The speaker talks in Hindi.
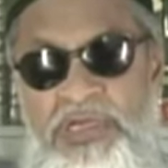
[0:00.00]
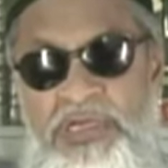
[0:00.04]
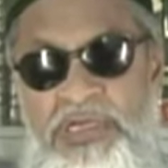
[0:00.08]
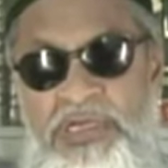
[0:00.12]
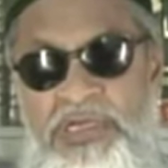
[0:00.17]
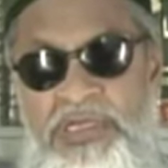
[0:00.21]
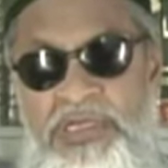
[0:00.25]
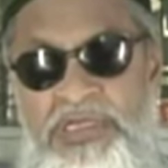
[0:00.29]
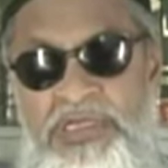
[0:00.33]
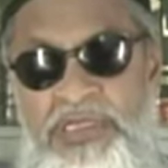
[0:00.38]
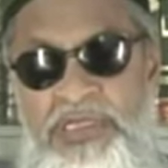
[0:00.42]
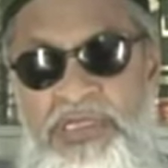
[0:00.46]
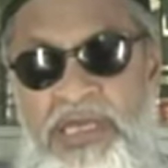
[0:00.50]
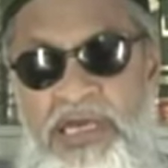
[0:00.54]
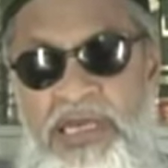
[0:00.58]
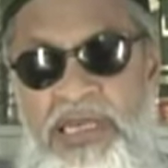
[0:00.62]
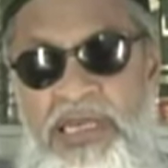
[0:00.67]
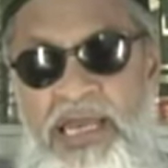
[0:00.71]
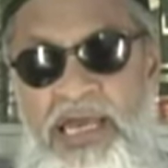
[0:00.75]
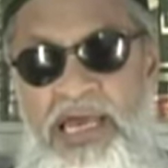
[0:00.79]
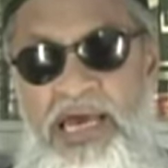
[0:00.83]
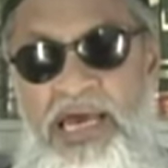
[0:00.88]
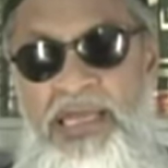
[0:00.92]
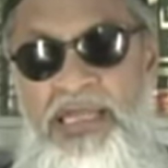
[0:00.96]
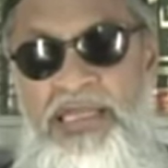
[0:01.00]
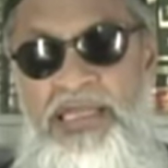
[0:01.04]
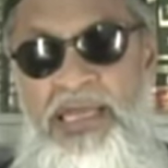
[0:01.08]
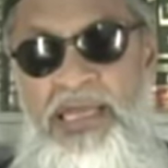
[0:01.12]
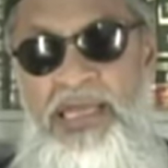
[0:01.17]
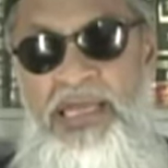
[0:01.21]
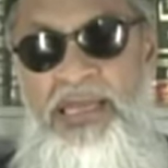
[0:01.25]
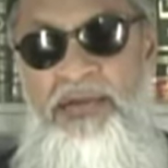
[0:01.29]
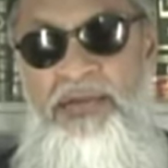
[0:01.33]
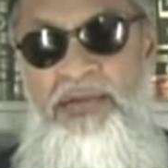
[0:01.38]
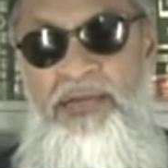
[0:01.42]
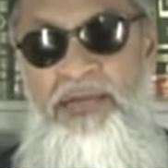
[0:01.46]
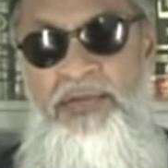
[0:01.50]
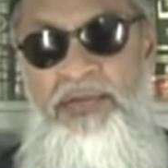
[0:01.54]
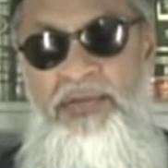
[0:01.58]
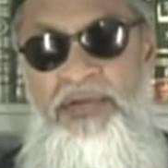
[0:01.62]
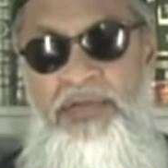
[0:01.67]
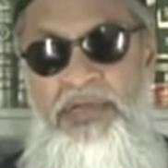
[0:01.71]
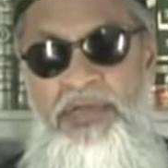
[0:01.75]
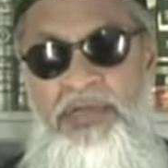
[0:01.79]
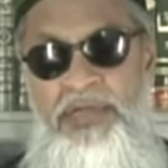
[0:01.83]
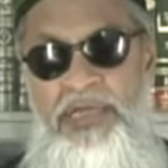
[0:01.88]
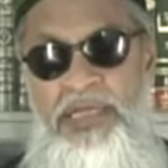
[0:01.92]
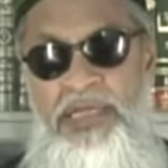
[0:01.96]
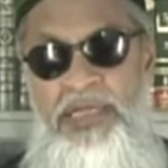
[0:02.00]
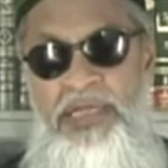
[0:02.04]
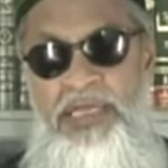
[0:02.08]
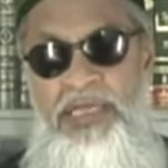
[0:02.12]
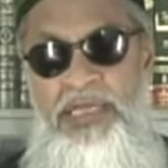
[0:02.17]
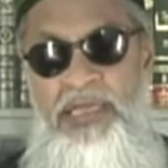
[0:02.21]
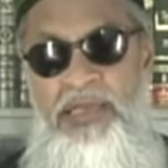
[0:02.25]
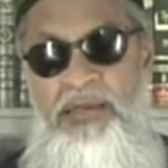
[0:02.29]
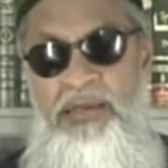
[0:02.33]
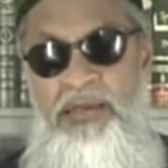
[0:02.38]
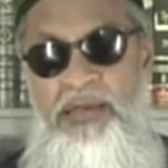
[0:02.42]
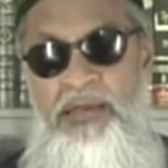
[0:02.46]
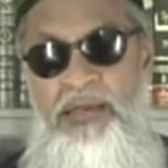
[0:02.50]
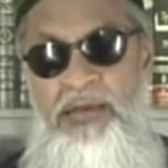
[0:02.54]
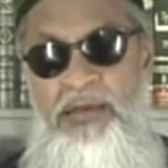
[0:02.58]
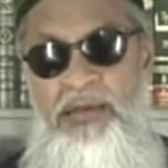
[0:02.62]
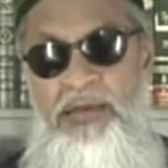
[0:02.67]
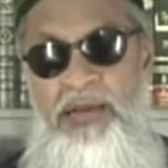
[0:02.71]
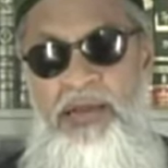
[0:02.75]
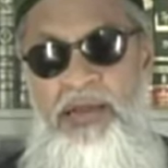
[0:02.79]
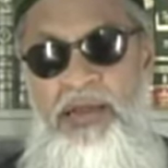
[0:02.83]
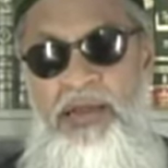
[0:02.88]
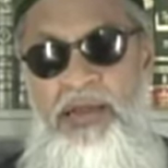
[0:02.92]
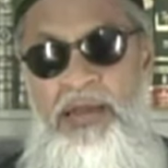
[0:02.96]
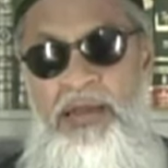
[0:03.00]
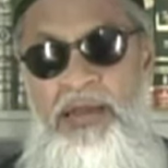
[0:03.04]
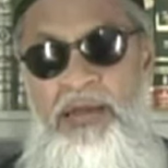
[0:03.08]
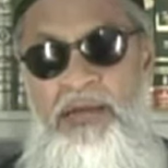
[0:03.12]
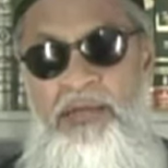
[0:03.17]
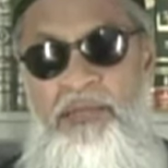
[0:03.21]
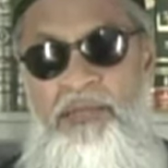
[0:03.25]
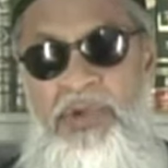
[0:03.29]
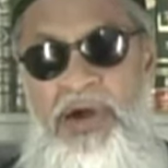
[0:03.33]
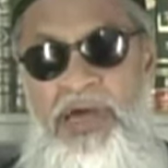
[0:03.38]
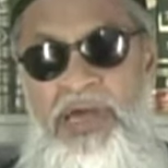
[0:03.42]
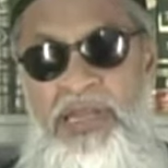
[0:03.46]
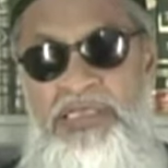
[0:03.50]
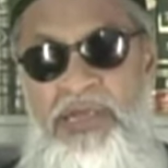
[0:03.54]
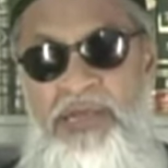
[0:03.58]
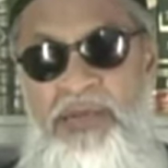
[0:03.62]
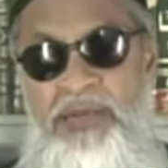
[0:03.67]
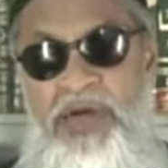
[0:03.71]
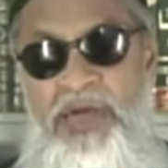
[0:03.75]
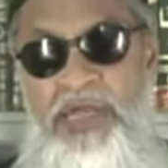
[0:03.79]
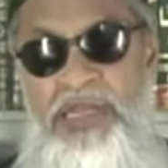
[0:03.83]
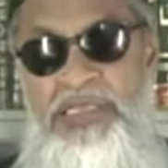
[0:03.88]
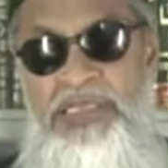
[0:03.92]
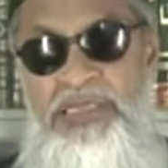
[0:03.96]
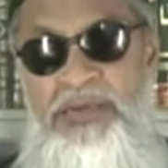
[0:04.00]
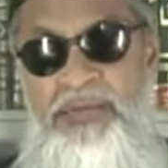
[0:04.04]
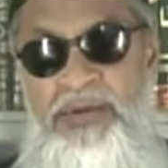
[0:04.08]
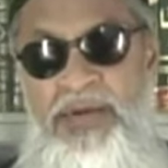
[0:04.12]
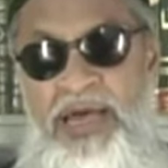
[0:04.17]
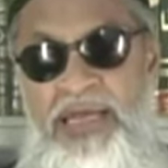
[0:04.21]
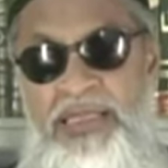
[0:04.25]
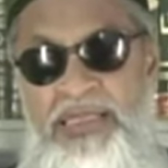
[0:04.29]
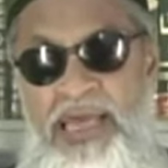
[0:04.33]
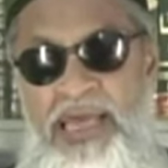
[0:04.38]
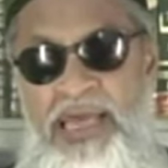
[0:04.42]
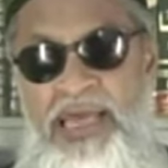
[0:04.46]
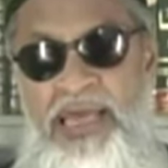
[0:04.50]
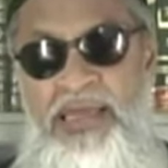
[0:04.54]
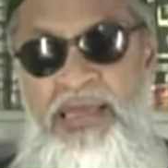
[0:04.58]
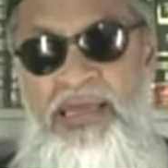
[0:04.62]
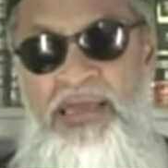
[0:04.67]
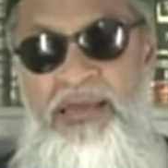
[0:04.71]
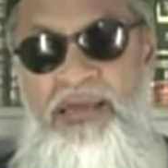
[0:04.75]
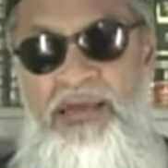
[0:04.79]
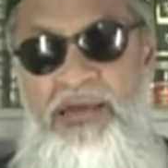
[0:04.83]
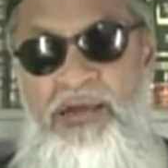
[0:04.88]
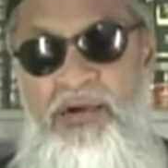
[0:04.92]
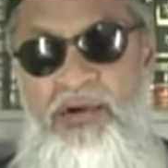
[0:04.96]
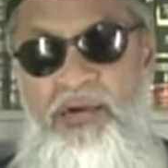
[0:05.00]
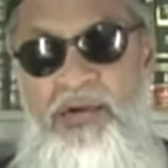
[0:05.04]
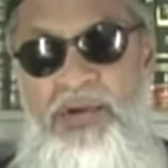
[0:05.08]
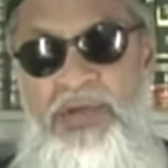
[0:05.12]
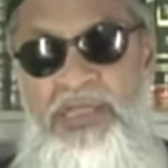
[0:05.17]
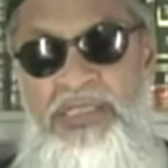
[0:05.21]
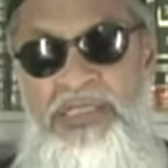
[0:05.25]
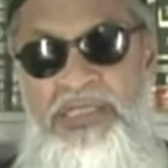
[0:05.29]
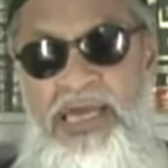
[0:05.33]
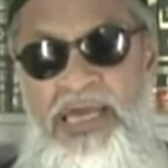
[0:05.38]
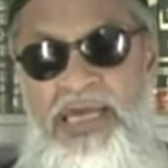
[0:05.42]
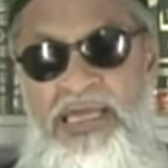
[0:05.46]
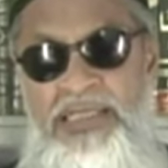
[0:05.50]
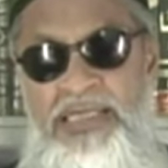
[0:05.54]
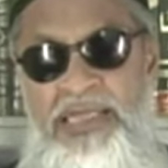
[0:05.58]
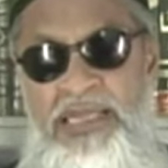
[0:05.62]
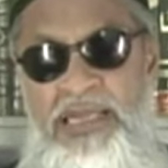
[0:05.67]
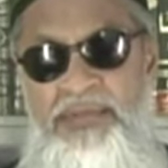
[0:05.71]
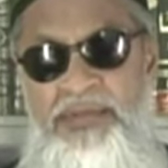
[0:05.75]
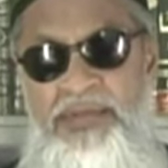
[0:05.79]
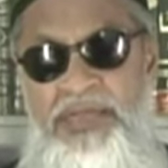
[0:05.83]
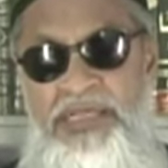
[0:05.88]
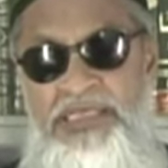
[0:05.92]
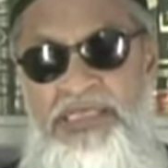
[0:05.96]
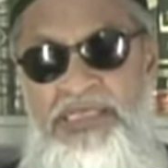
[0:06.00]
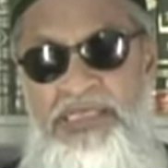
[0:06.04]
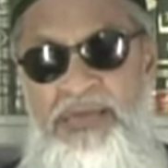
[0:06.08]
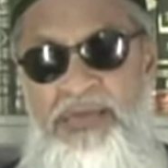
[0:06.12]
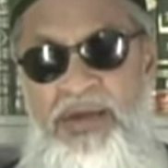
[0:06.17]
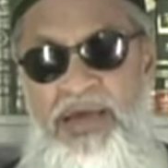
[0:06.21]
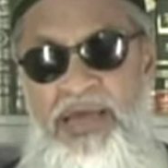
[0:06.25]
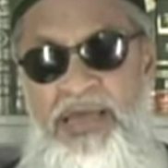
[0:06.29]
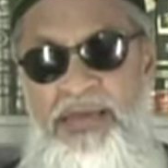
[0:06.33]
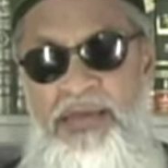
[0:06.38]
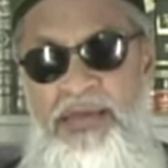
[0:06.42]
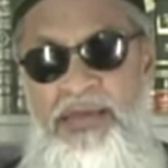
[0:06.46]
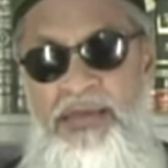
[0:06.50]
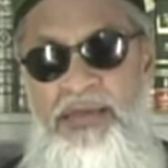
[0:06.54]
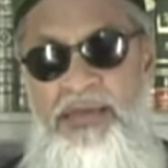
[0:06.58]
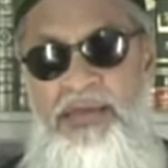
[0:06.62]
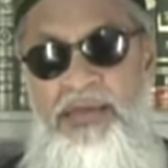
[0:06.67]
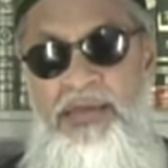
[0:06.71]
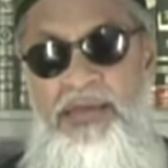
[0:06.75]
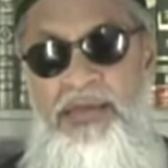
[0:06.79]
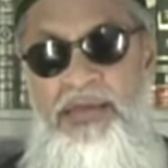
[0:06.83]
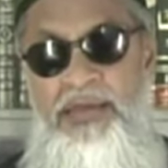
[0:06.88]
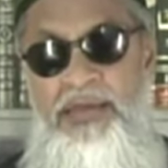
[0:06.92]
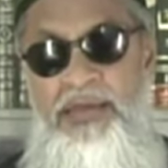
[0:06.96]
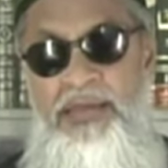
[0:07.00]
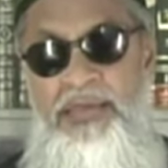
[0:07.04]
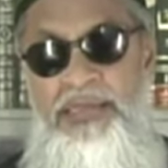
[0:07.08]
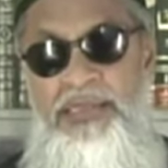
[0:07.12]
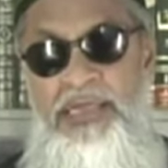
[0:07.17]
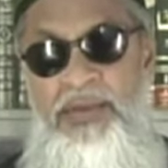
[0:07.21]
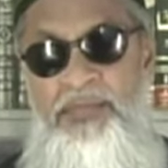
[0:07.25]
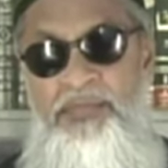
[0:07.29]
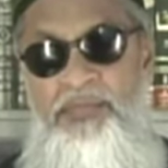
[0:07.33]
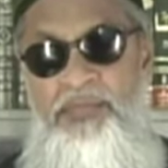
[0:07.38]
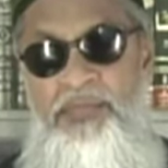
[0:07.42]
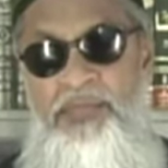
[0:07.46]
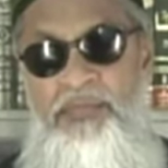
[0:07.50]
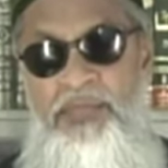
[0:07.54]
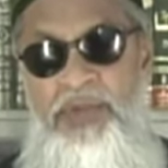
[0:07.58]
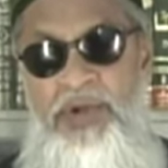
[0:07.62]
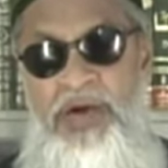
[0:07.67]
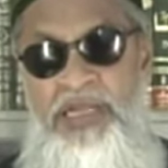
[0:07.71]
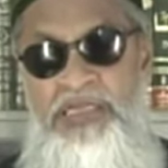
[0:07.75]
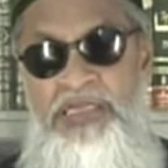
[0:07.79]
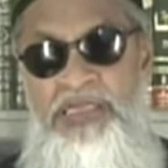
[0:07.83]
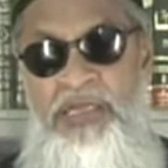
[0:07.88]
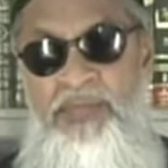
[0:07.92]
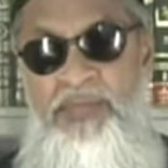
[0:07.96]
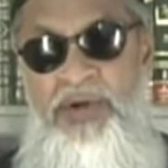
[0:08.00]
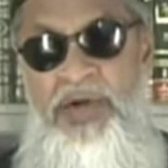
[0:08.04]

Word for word: ये जितनी तख्लीक़ात हैं यानी बारिश का पानी जब आता है और लजी अनजला में समाए जब बारिश का